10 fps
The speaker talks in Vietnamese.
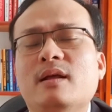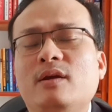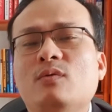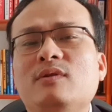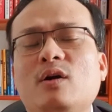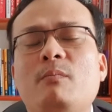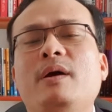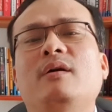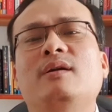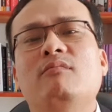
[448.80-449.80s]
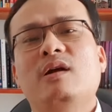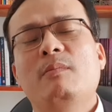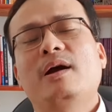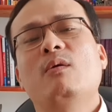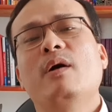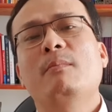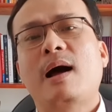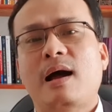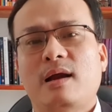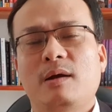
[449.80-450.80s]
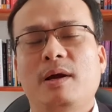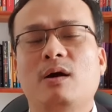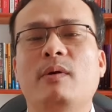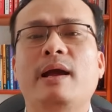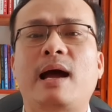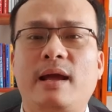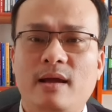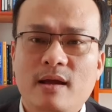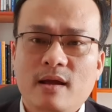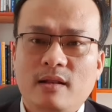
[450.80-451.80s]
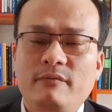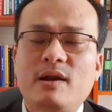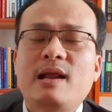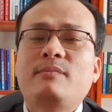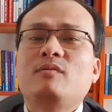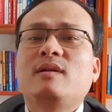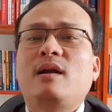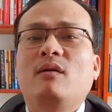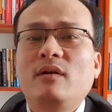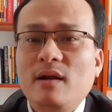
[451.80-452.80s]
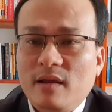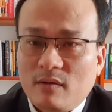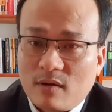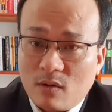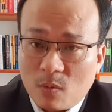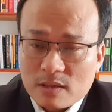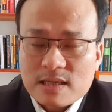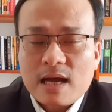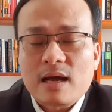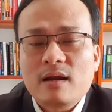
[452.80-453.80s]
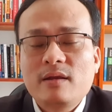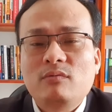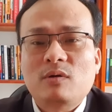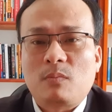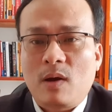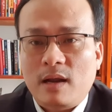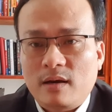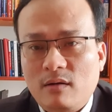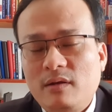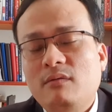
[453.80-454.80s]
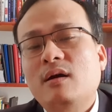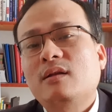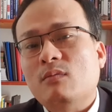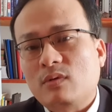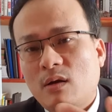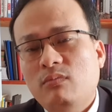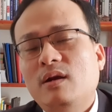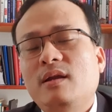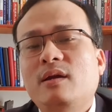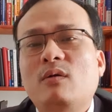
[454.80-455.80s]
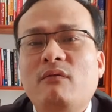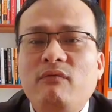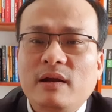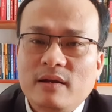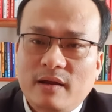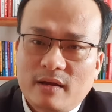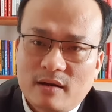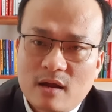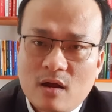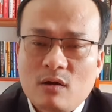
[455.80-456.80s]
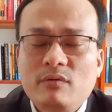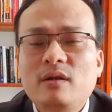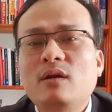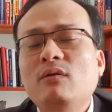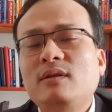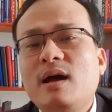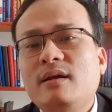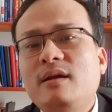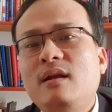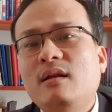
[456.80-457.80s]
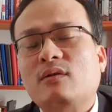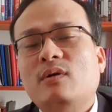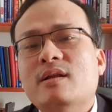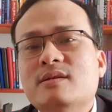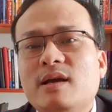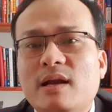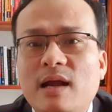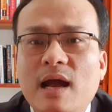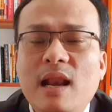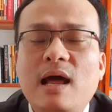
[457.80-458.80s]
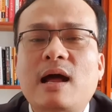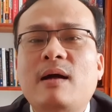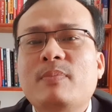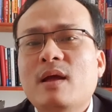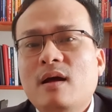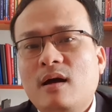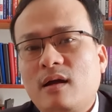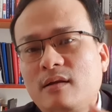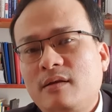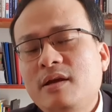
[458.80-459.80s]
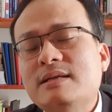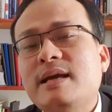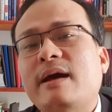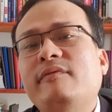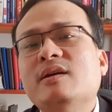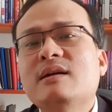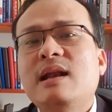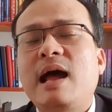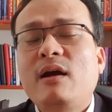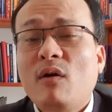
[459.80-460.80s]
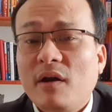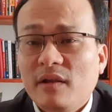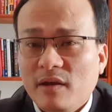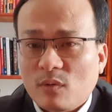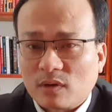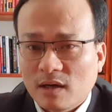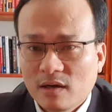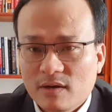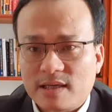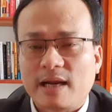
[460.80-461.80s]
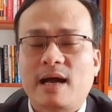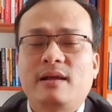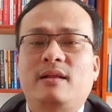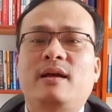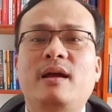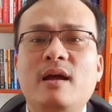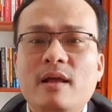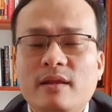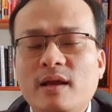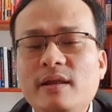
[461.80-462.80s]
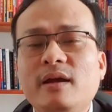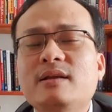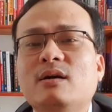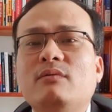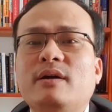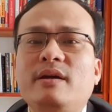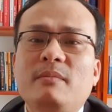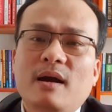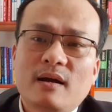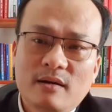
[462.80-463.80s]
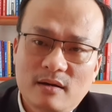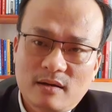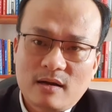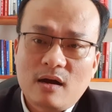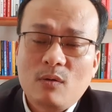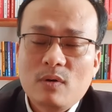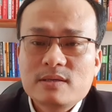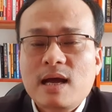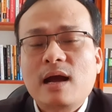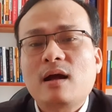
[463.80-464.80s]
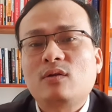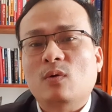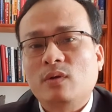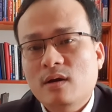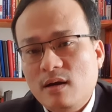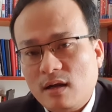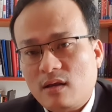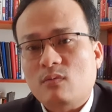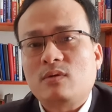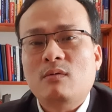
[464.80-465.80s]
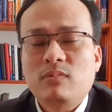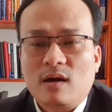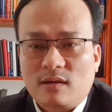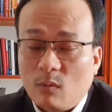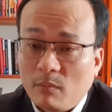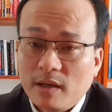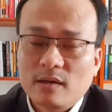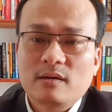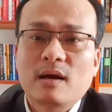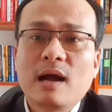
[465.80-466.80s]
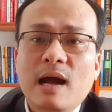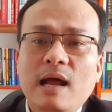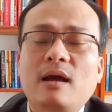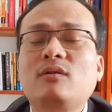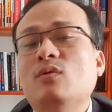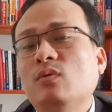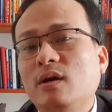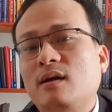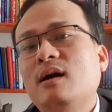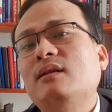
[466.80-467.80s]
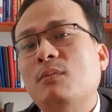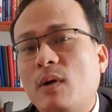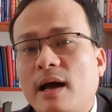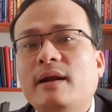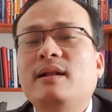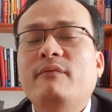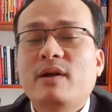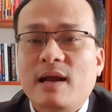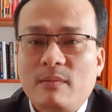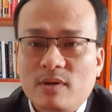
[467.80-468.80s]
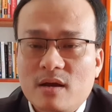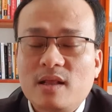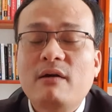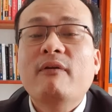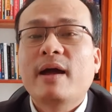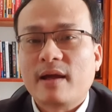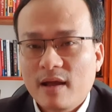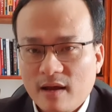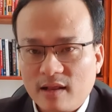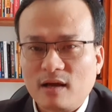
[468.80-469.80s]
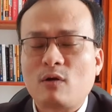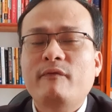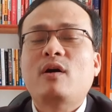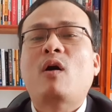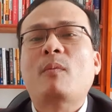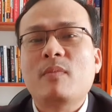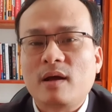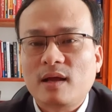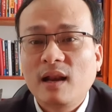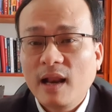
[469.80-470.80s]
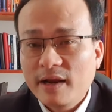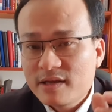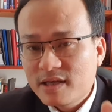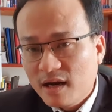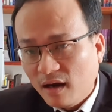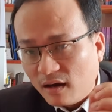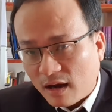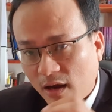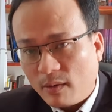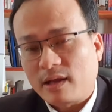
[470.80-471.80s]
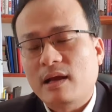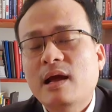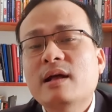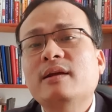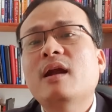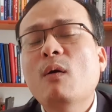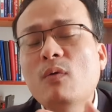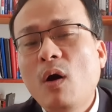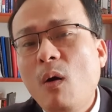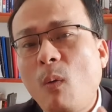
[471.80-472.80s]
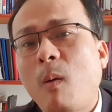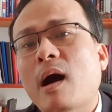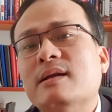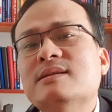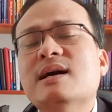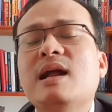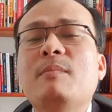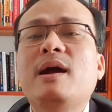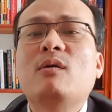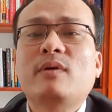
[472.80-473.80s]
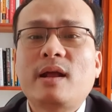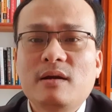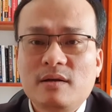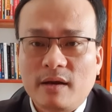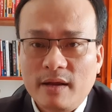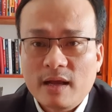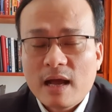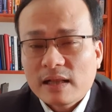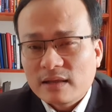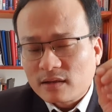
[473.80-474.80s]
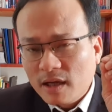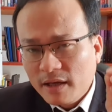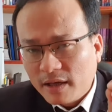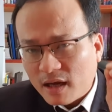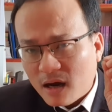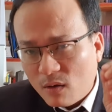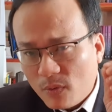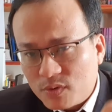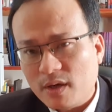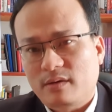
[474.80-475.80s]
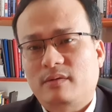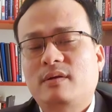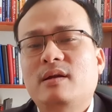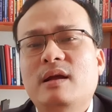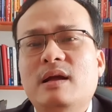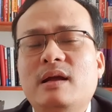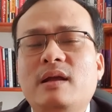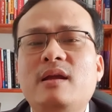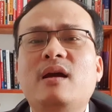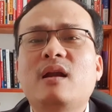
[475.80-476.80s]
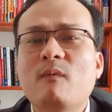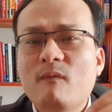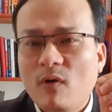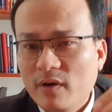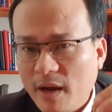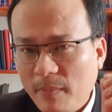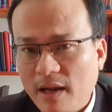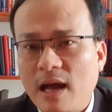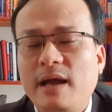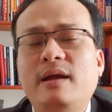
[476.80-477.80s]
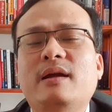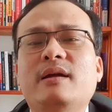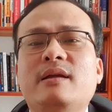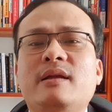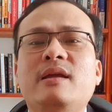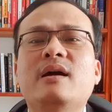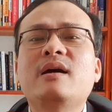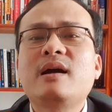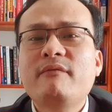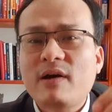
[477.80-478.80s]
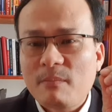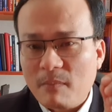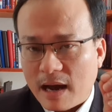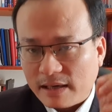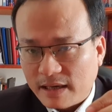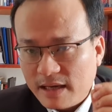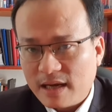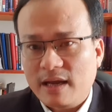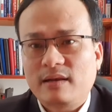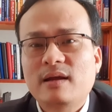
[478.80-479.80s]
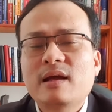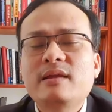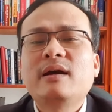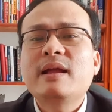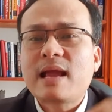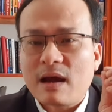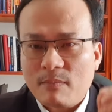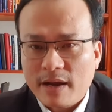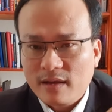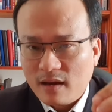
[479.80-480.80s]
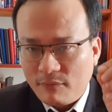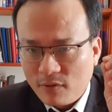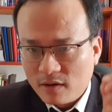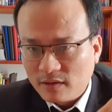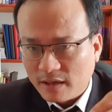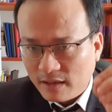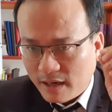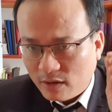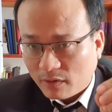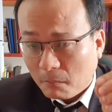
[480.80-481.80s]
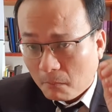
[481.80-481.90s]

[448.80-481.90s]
thì chúng ta cũng biết là trong năm 2023 năm 2022 thì Việt Nam chúng ta đón rất nhiều các quốc gia rất nhiều tập đoàn rất nhiều các tổng thống rất nhiều các văn kiện giống như là đối tác chiến lược toàn diện hay là uh, chia sẻ tương lai có rất nhiều thứ nó xảy ra như thế thì tất nhiên sau khi mà các nước các quốc gia các thủ tướng các tổng thống các tổng bí thư hay là các chủ tịch các tập đoàn đến thăm Việt Nam thì người ta về người ta cũng phải họp người ta lên chiến lược kế hoạch thì đâu đó khoảng giữa năm 2024 trở đi thì câu chuyện những cái đồng vốn FDI những cái văn bản ký kết những cái nhà máy những cái phương tiện những kỹ thuật